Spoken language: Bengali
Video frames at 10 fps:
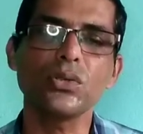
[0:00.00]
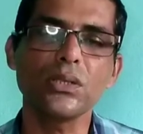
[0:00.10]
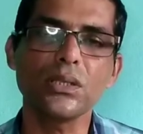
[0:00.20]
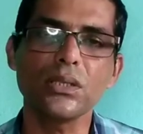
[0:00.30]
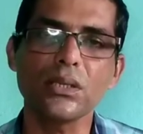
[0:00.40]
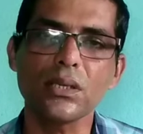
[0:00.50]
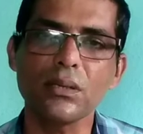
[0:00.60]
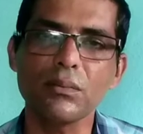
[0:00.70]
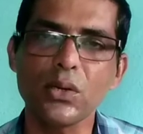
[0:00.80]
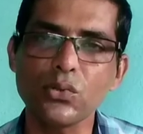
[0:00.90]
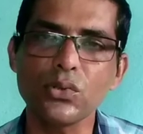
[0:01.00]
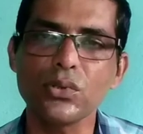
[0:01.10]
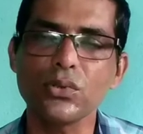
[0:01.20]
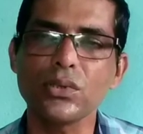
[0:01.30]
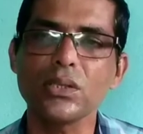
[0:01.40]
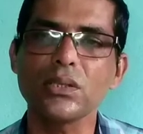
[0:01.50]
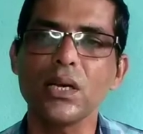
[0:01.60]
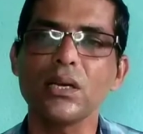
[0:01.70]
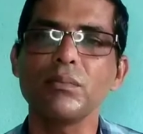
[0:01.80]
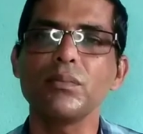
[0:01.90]
সৃষ্টে তাকে মানুষ হতে হচ্ছে
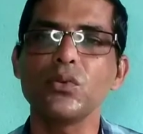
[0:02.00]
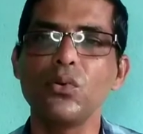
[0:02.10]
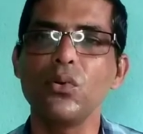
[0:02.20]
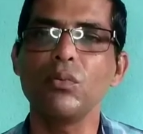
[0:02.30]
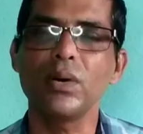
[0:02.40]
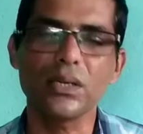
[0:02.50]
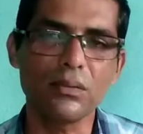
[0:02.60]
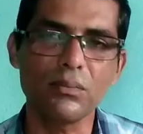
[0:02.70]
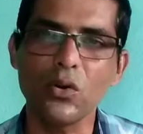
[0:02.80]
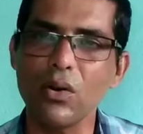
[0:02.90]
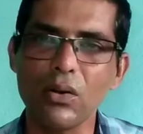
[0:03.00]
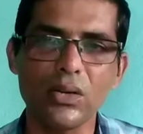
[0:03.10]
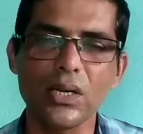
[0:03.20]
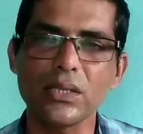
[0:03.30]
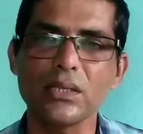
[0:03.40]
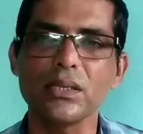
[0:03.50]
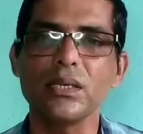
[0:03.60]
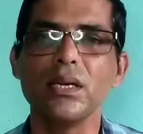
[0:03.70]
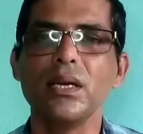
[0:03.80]
ছাইগুলো মাখি গড়াগড়ি খাচ্ছে